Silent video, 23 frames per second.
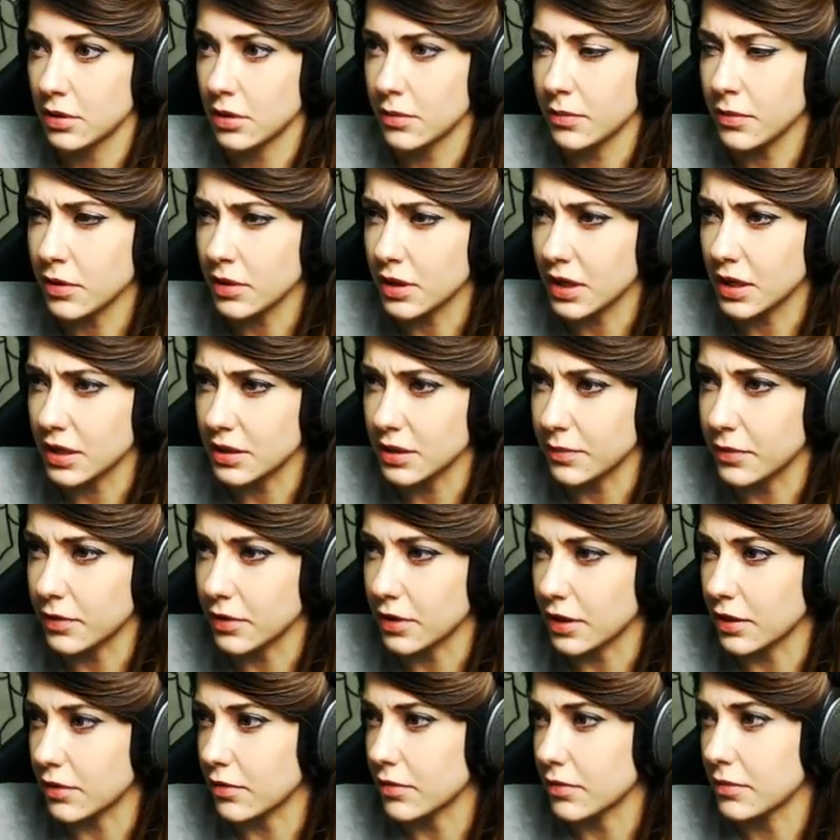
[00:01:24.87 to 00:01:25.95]
Mogę, nie
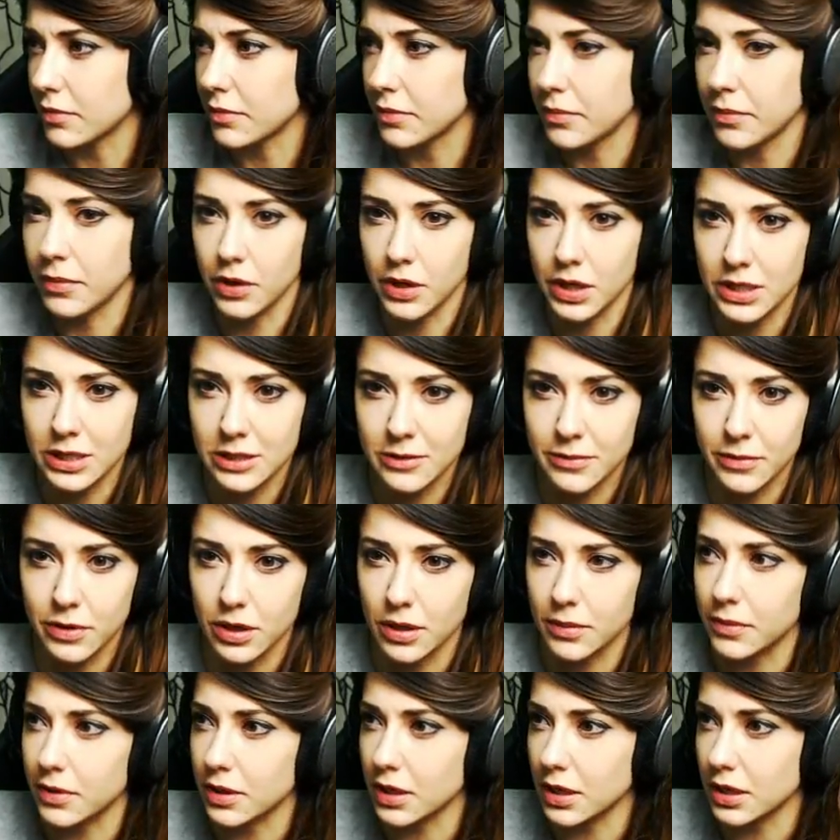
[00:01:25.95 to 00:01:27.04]
mogę. Mogę, nie mogę,
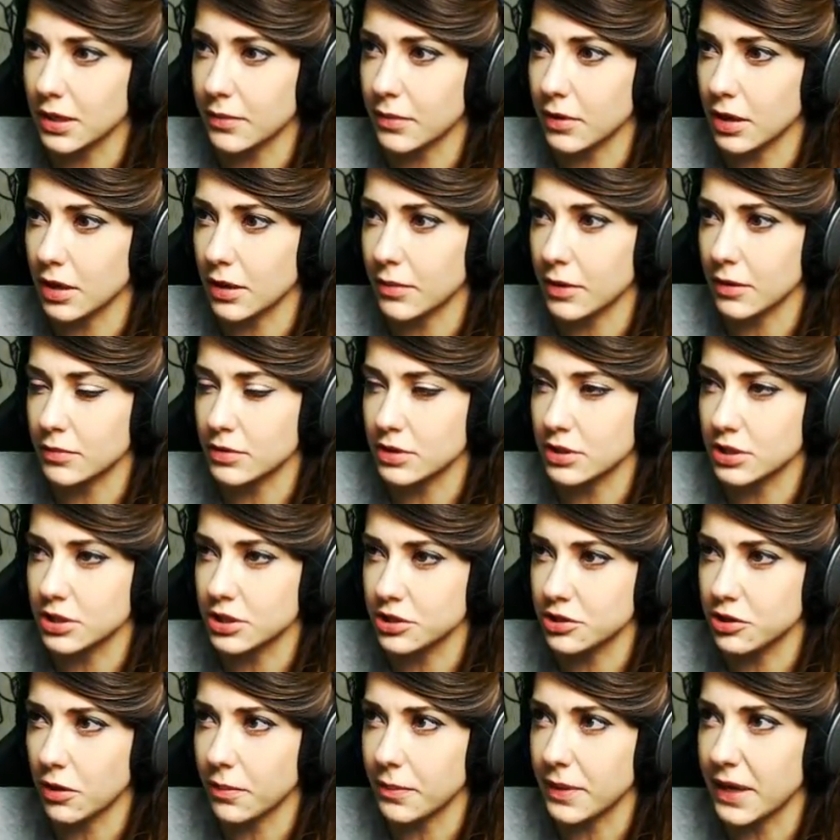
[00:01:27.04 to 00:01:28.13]
mogę, nie mogę. Mogę zniszczyć
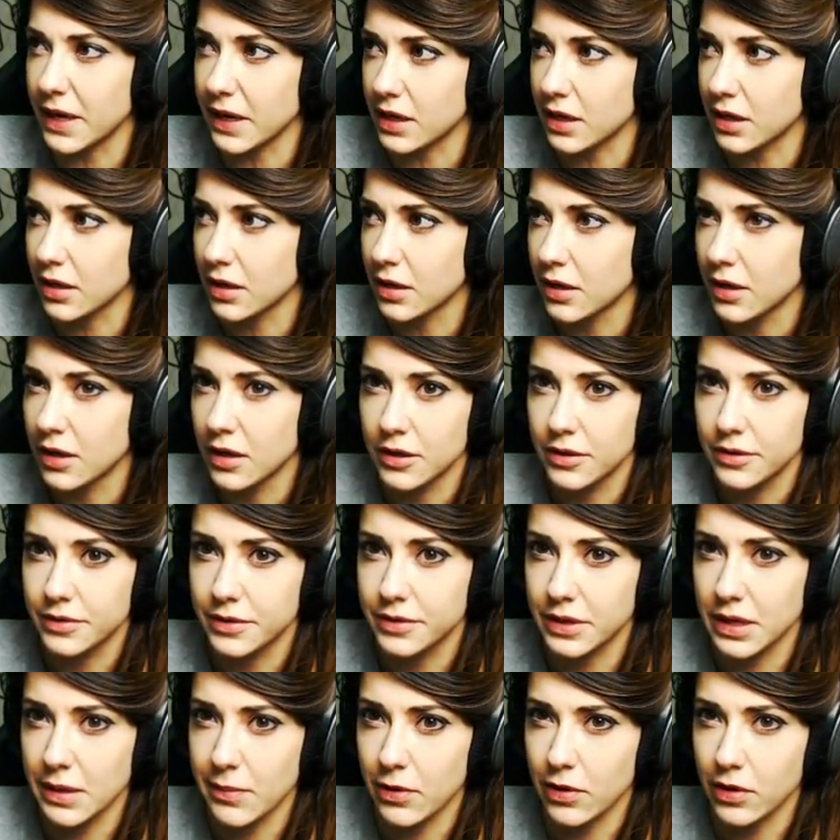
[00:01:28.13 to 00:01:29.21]
domek.
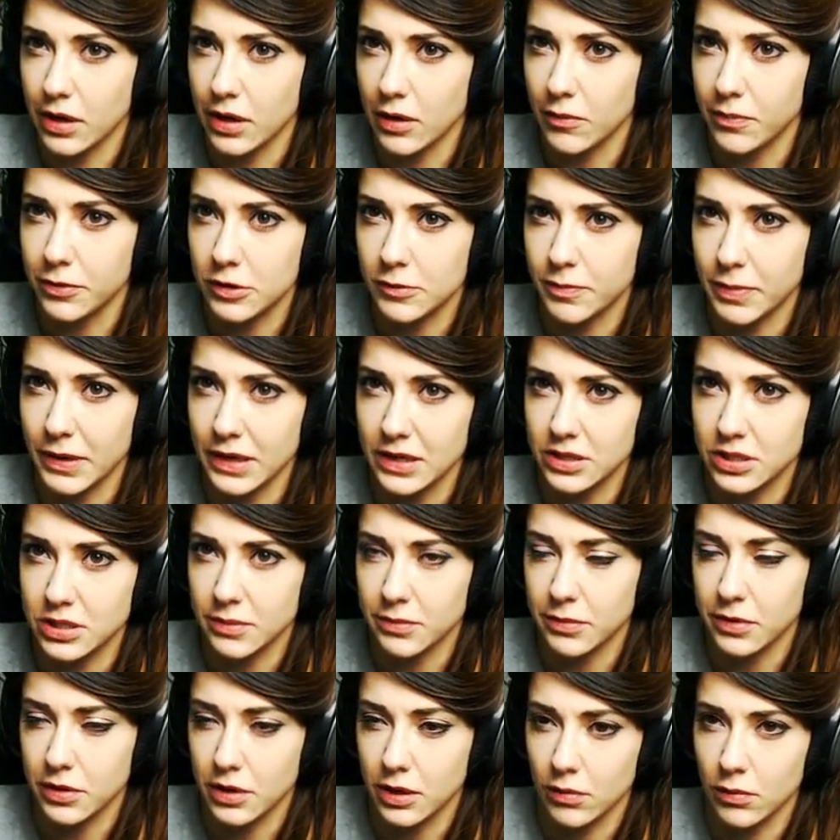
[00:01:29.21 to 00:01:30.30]
Nie mogę, podpalić nie
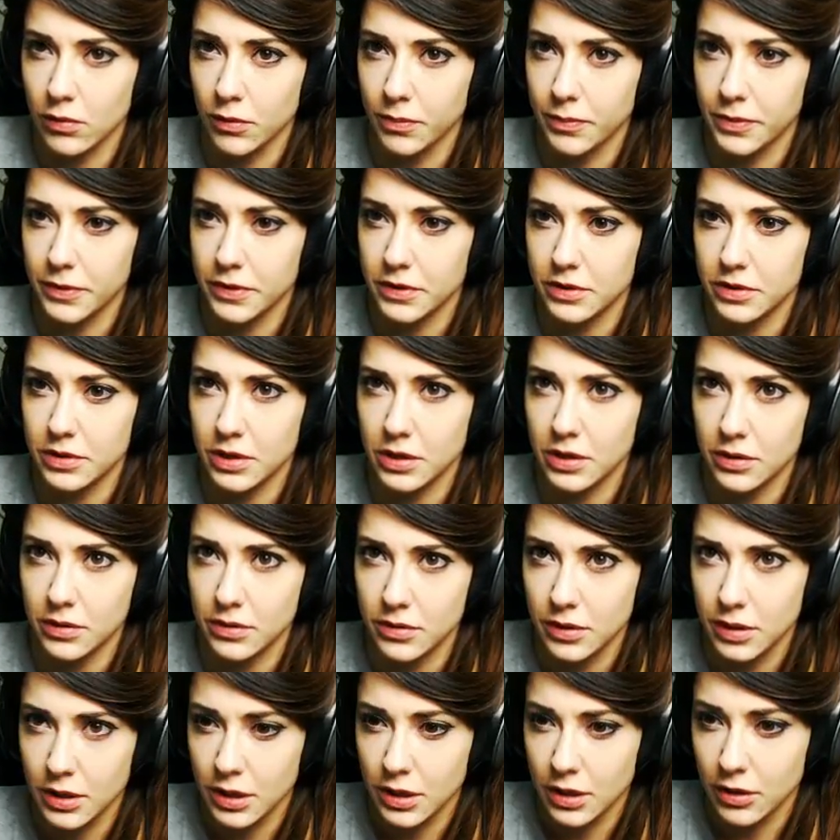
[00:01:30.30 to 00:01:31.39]
mogę. Lupy nie...
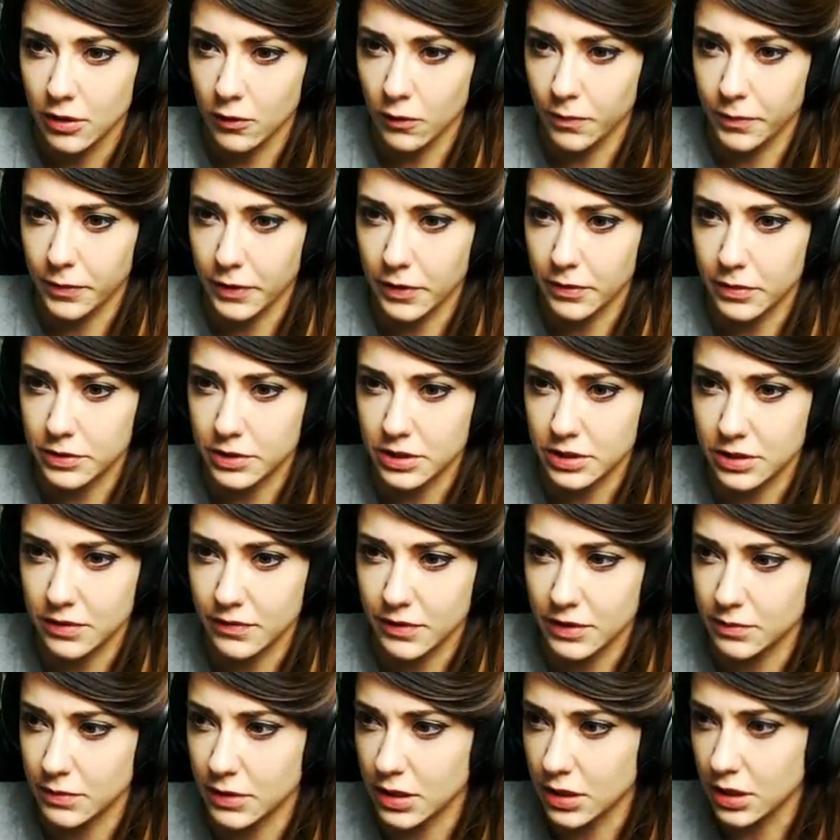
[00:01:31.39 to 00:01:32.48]
Lupę może sobie
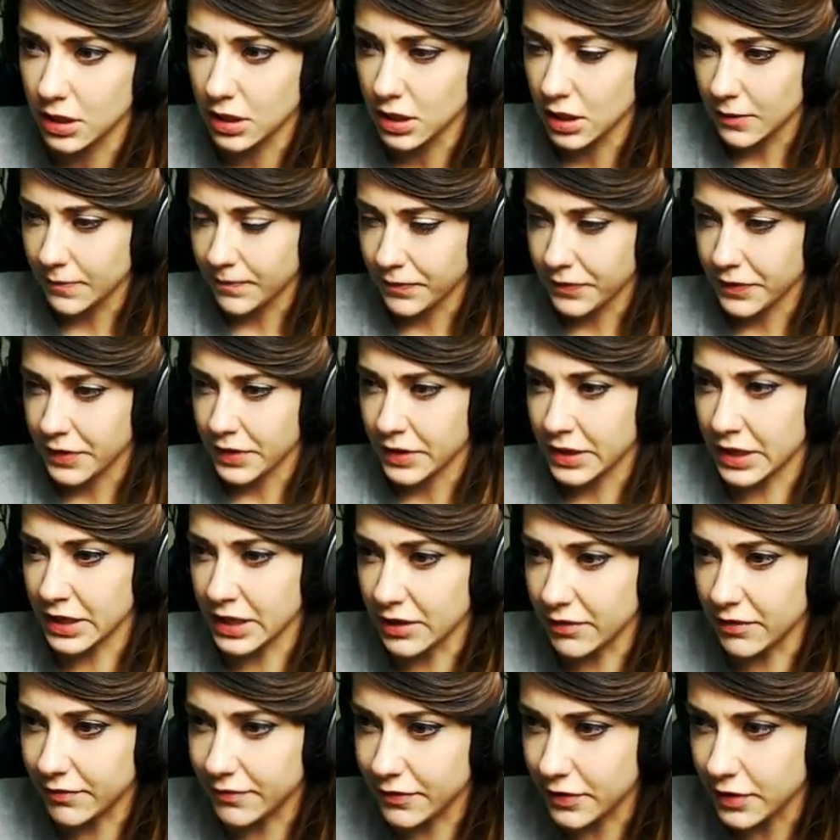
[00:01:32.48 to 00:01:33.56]
wezmę.
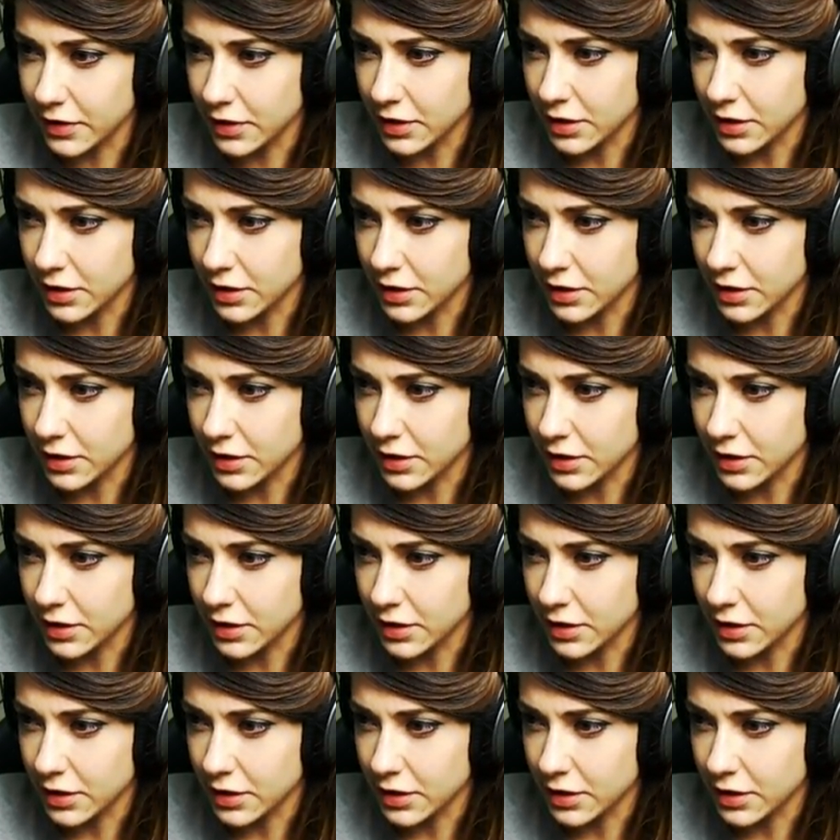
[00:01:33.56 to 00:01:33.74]
I w...